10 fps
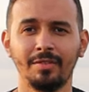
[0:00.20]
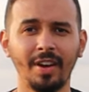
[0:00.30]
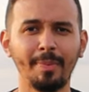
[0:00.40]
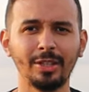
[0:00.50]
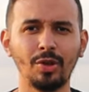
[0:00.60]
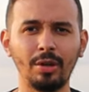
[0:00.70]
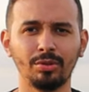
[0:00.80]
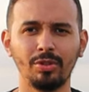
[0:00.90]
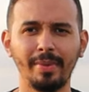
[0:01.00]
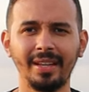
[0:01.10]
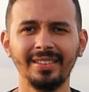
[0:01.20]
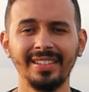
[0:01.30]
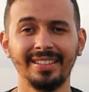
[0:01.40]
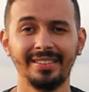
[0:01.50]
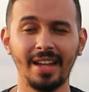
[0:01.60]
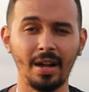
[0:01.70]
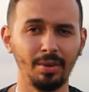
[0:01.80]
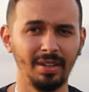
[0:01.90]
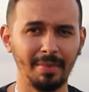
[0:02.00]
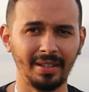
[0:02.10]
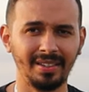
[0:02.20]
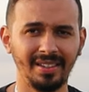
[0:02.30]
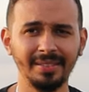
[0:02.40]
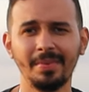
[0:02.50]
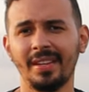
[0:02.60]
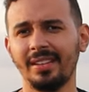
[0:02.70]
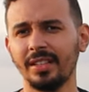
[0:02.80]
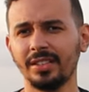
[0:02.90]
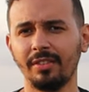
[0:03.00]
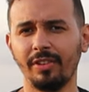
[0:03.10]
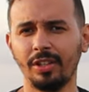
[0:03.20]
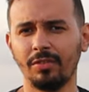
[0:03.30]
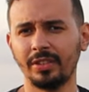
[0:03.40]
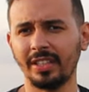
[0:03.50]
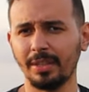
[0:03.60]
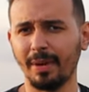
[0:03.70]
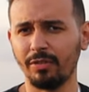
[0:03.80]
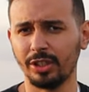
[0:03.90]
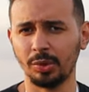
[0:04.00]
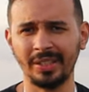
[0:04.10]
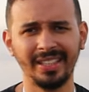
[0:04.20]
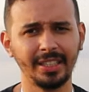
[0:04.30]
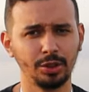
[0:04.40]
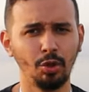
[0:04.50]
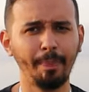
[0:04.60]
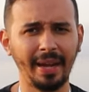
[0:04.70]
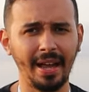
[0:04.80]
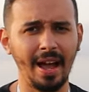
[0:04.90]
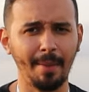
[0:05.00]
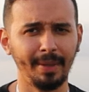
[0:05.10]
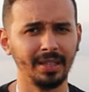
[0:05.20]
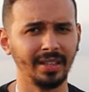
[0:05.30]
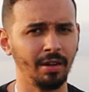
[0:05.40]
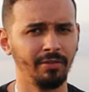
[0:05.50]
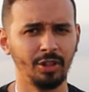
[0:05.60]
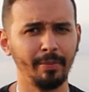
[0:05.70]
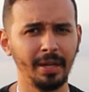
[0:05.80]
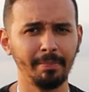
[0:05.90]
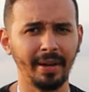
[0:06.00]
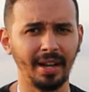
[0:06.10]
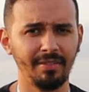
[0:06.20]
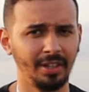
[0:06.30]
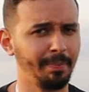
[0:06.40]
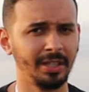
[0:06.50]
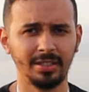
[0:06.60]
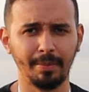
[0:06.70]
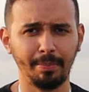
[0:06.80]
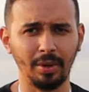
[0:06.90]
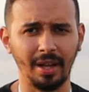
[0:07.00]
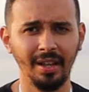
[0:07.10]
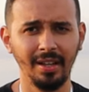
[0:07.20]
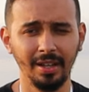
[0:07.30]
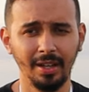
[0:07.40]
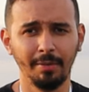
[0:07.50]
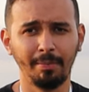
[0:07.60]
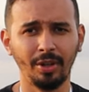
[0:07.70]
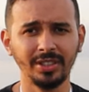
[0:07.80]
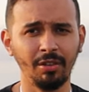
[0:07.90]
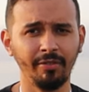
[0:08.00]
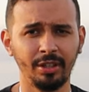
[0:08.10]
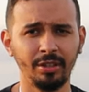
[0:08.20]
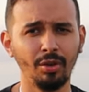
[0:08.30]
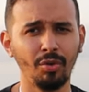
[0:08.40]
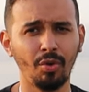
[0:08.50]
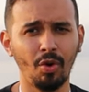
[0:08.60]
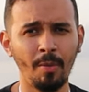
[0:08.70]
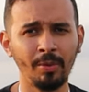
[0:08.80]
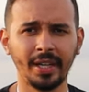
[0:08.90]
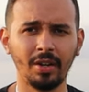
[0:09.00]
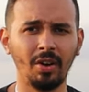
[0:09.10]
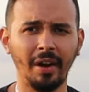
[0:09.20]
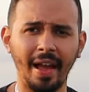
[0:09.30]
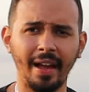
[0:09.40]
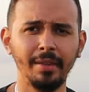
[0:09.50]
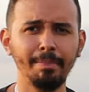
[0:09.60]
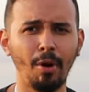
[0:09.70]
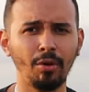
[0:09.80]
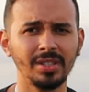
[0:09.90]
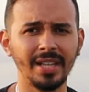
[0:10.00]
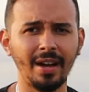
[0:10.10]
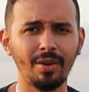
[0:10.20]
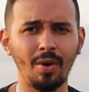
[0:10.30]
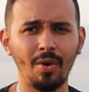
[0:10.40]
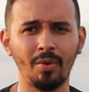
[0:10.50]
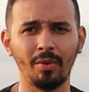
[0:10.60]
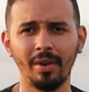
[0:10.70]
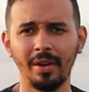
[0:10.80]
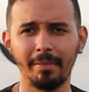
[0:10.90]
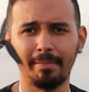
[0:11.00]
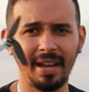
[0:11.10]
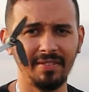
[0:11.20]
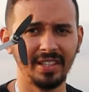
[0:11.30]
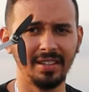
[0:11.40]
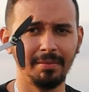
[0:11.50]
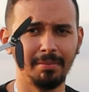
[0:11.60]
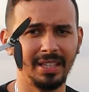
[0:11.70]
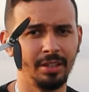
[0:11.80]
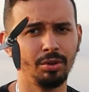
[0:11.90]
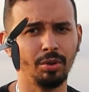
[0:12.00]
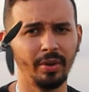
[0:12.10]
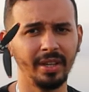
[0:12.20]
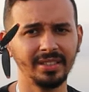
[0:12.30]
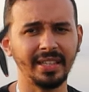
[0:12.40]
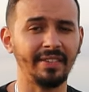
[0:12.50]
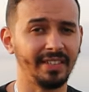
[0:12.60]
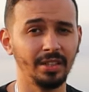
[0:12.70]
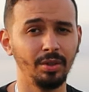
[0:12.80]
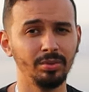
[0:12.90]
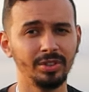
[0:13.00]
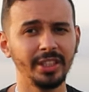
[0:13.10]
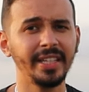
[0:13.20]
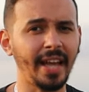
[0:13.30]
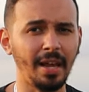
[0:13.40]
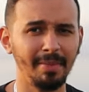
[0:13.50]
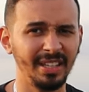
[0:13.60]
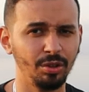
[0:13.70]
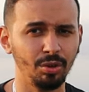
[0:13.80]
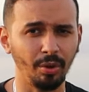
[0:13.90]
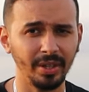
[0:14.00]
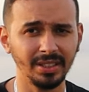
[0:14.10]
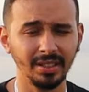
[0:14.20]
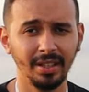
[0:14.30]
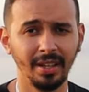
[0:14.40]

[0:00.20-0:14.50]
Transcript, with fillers: Fala pessoal, tudo bem? Tiago Lima aqui e nesse vídeo eu vou trazer para vocês uma dica super rápida, tá? É um vídeo bem breve, nem precisa pular, pois é um vídeo de como decolar e pousar com o Mavic Mini 2, né? Na verdade o DJI Mini 2,